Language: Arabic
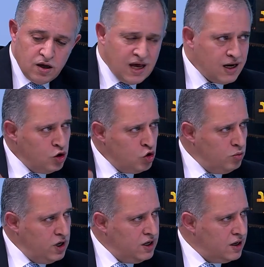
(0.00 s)
انا اليوم
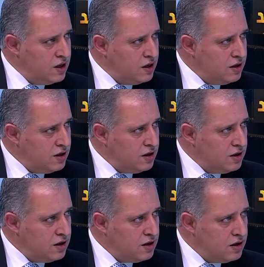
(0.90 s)
عينك
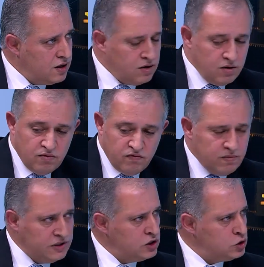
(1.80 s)
في
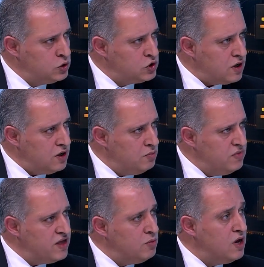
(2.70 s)
مجلس وزراء
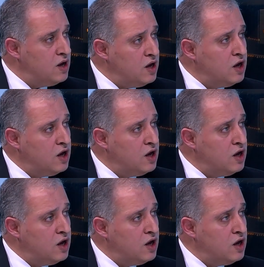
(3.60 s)
مثل ما